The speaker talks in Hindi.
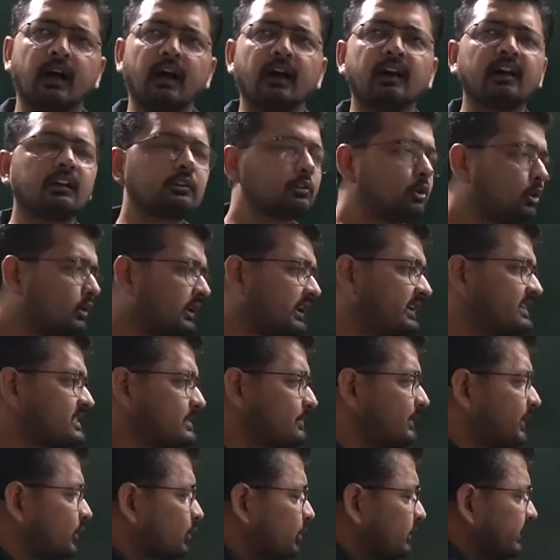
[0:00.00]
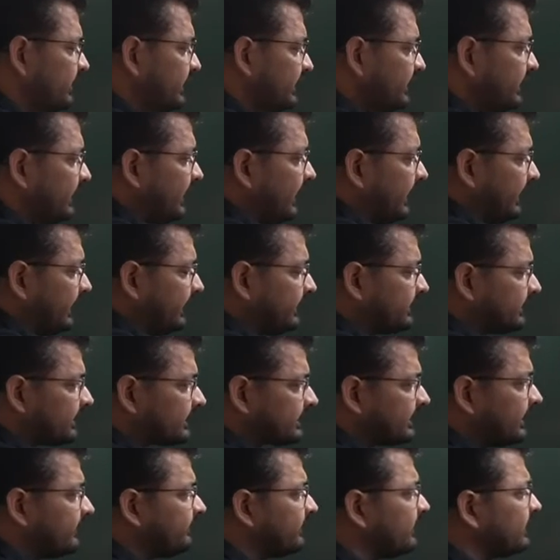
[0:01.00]
अगर दो लाइंस मेरे को दी गई हैं इधर
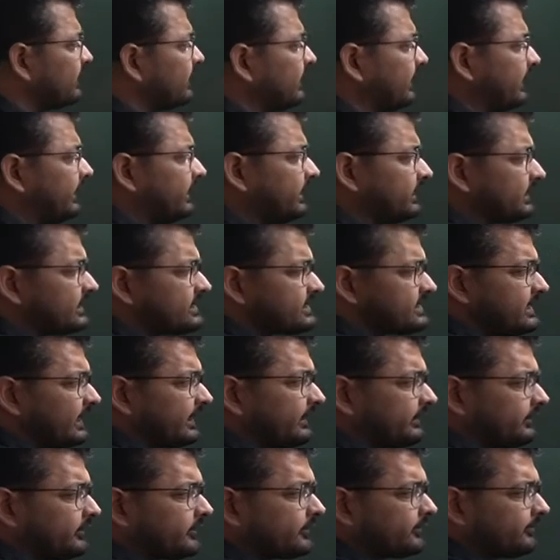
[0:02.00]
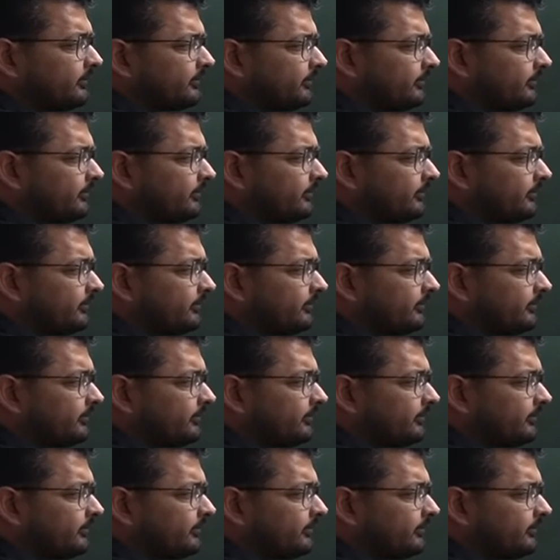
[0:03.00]
दे विल इंटरसेक्ट